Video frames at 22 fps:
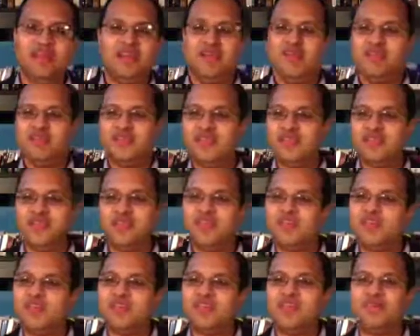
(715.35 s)
O sea, sus
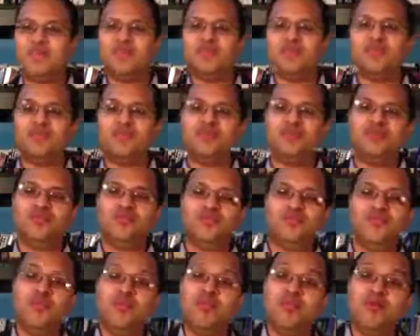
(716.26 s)
principios mm,
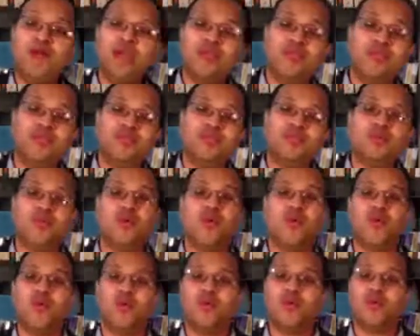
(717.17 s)
son buenos,
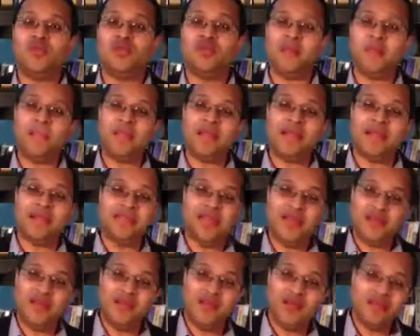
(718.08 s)
pero como no están
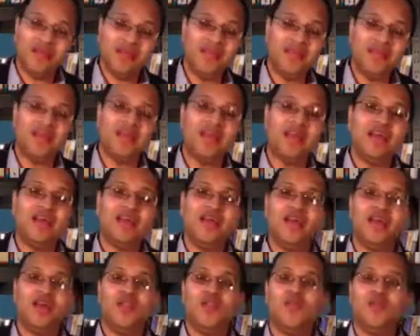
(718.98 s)
plantados en la Biblia,
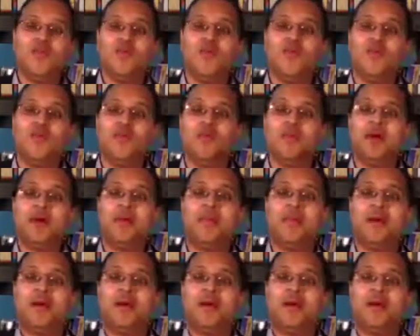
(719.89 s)
no van